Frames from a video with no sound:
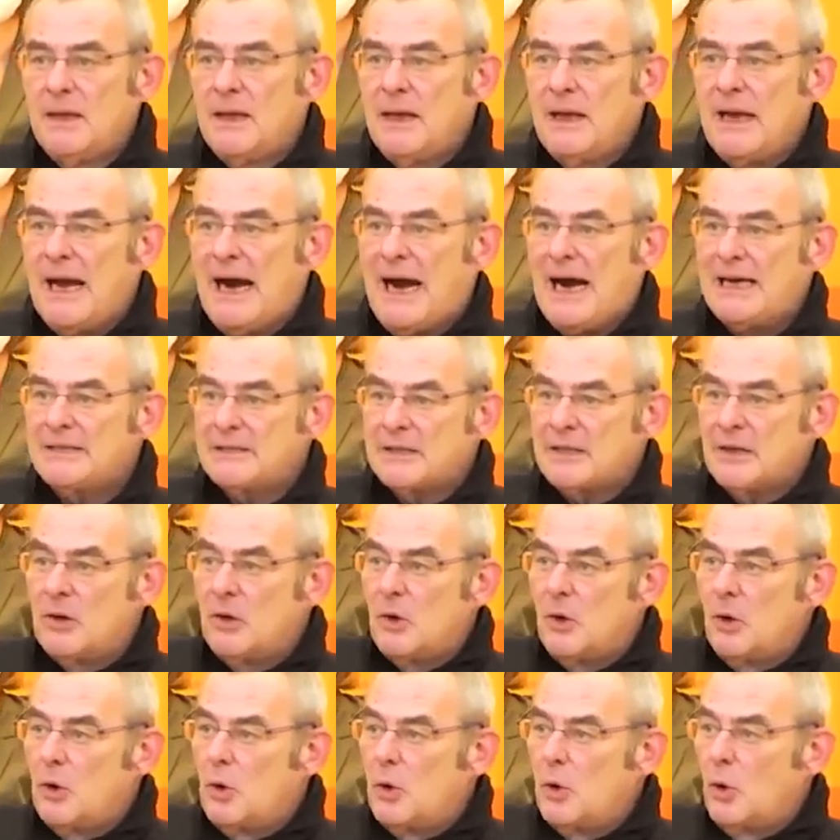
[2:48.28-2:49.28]
Er hat
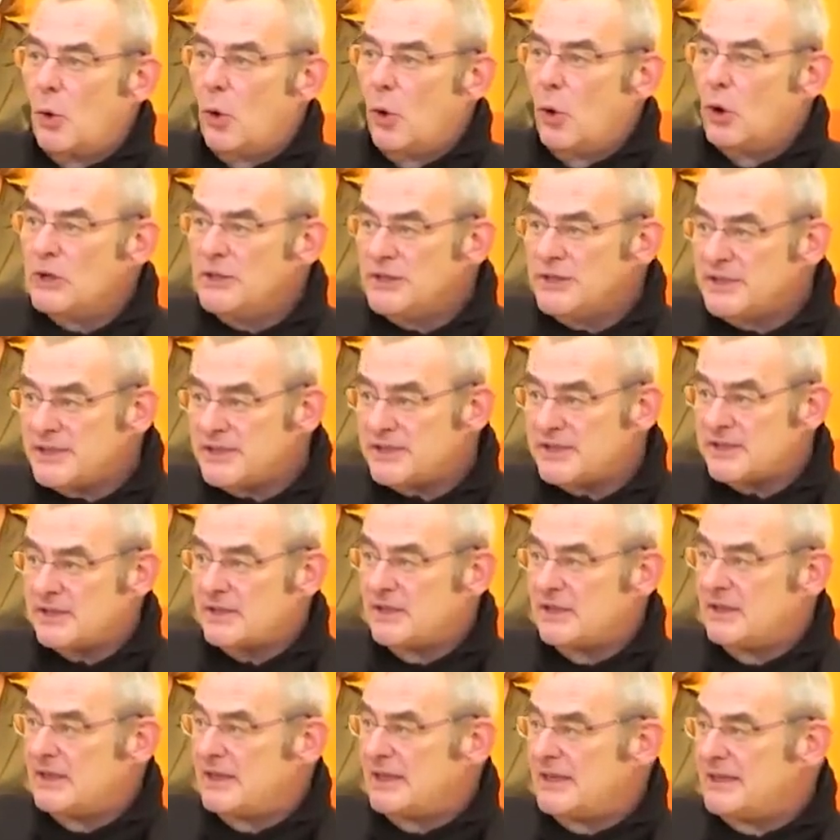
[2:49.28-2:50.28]
uns
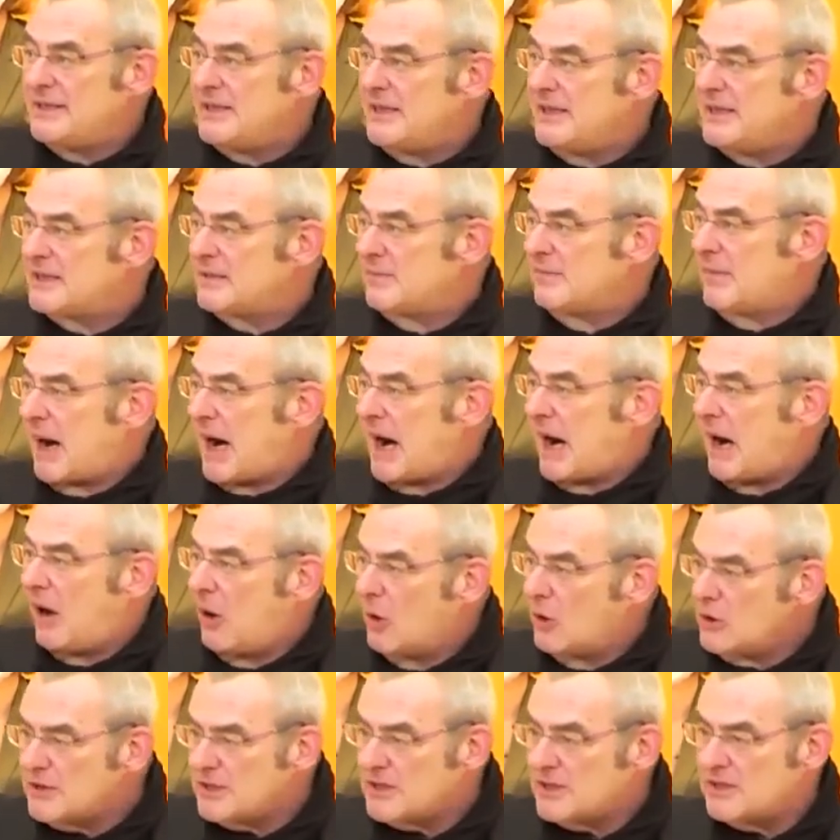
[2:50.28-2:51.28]
in diesem
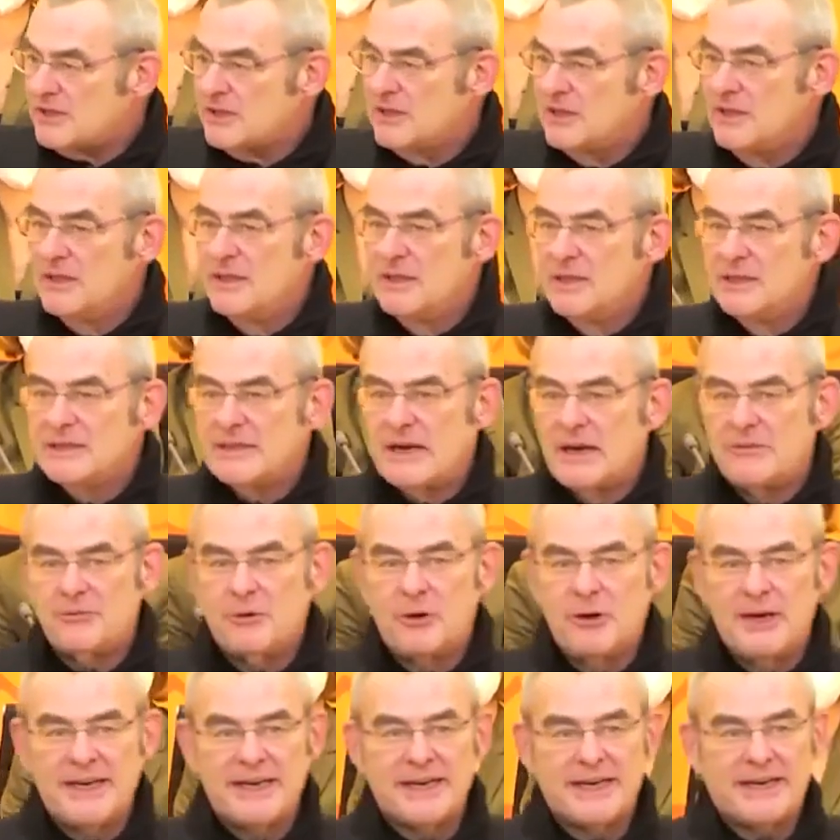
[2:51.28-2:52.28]
Haus
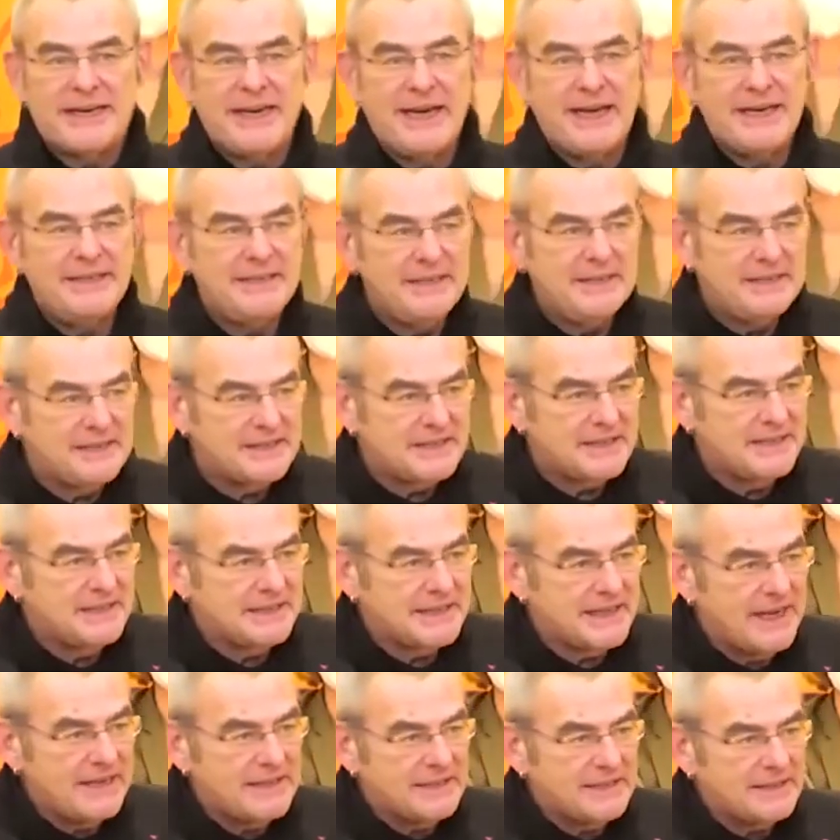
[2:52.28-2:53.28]
davon in Kenntnis
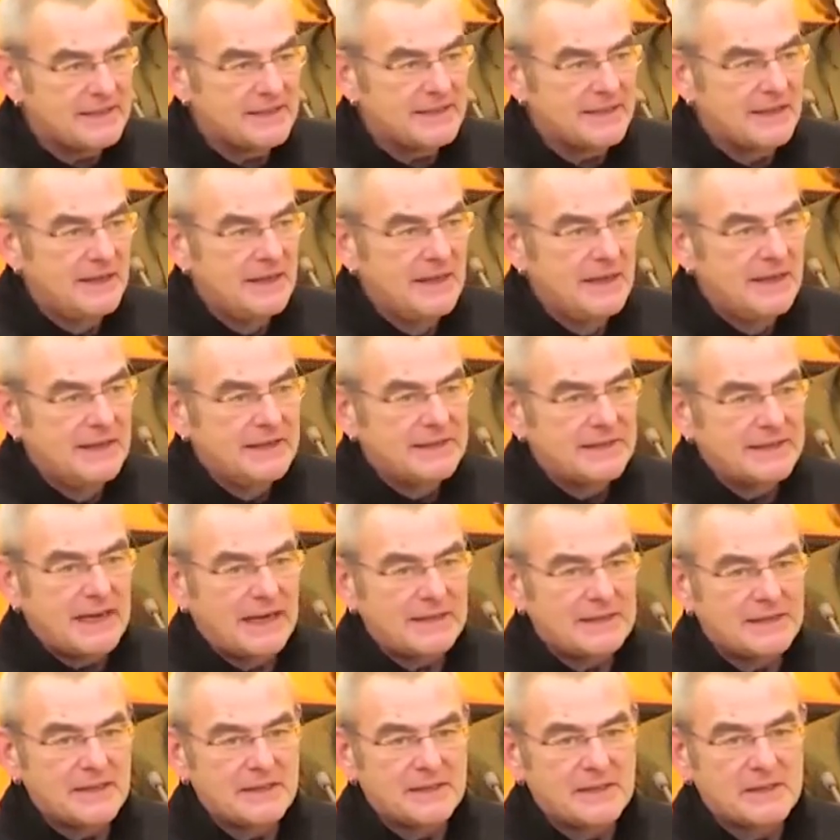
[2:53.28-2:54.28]
gesetzt,
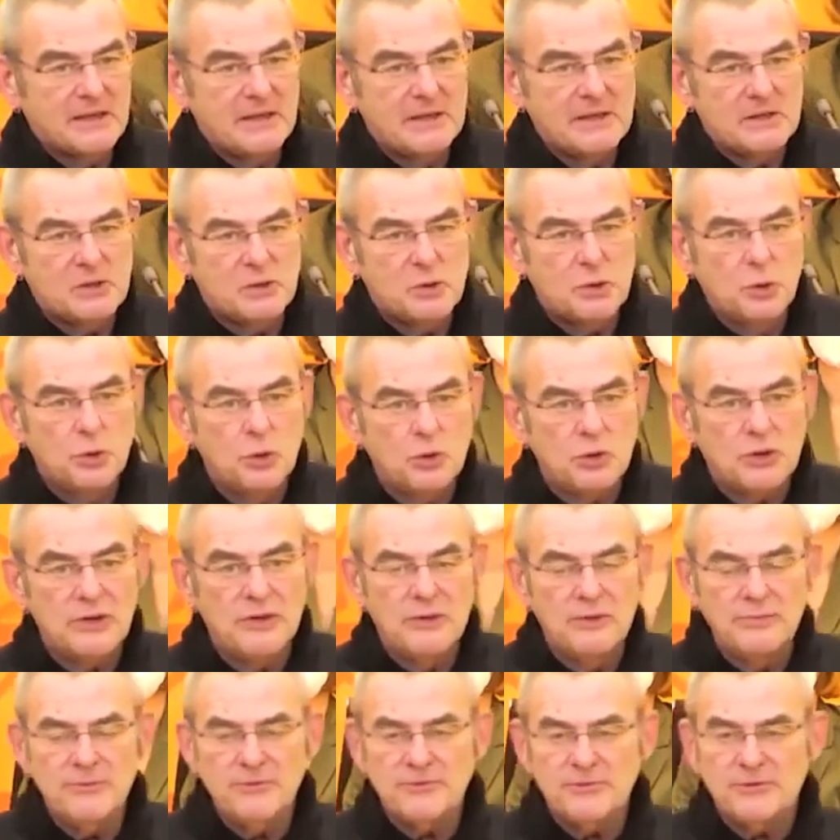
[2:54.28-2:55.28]
dass es
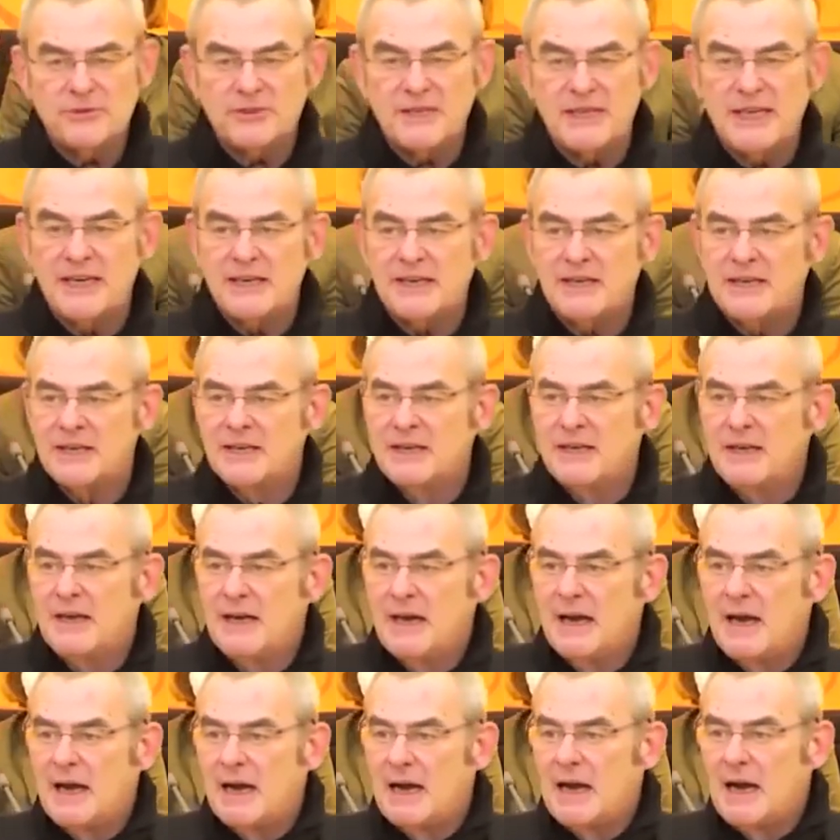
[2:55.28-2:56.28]
zukünftig
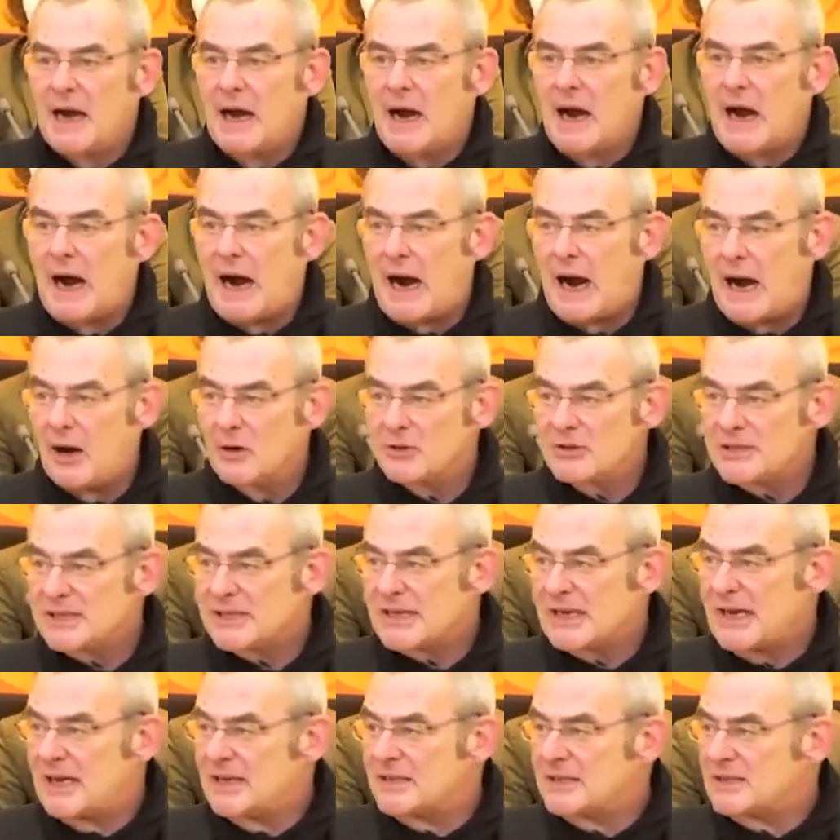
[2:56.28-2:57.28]

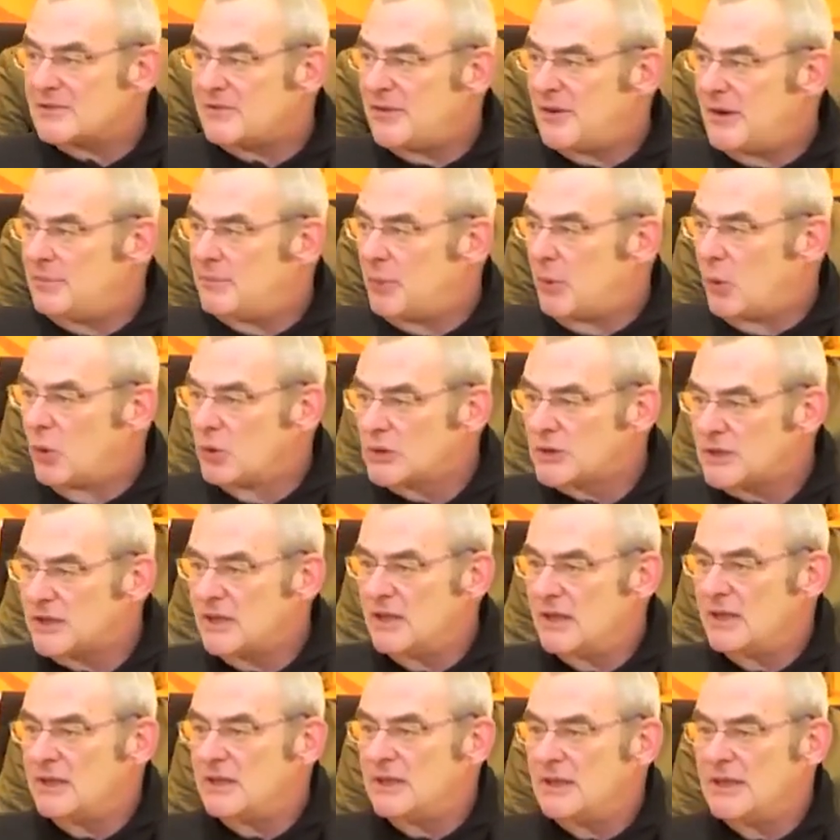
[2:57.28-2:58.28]

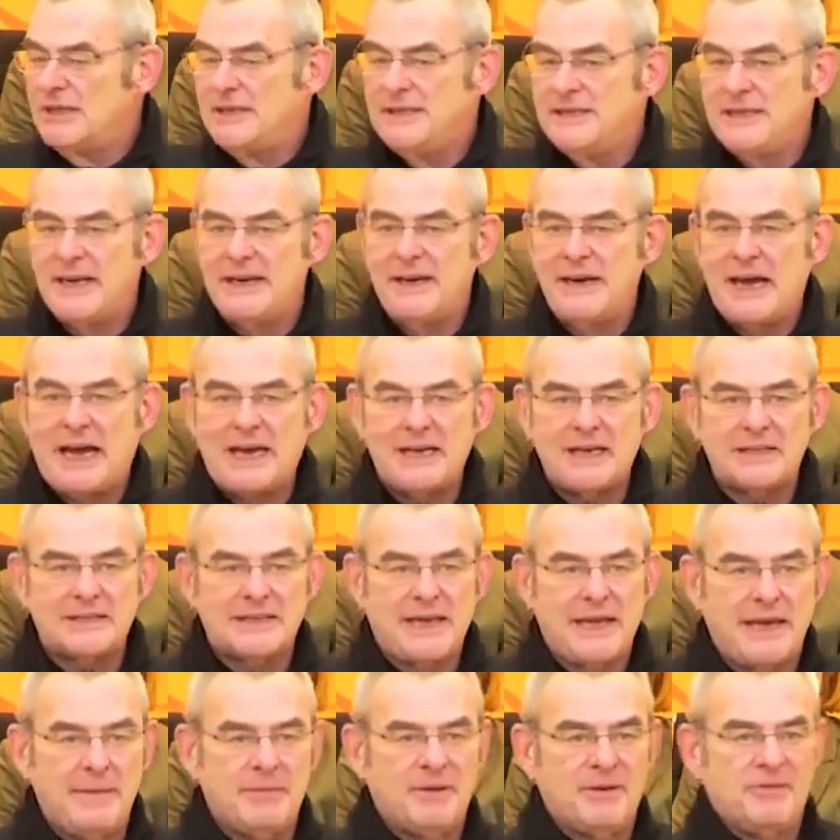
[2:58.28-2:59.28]
Ausgangsverbote in der Nacht
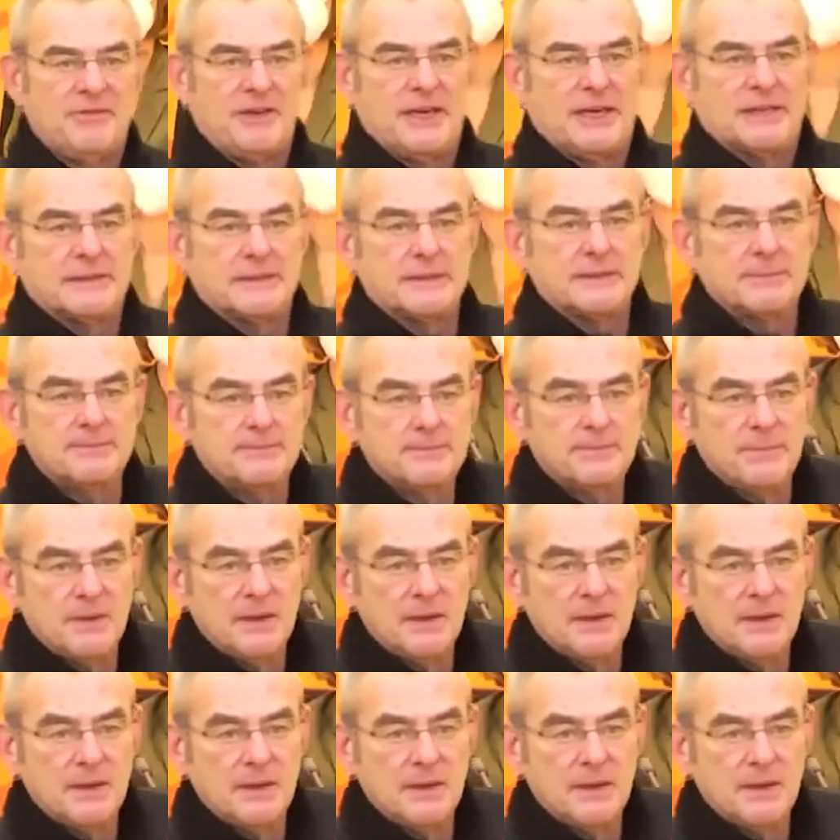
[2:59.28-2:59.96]
geben wird.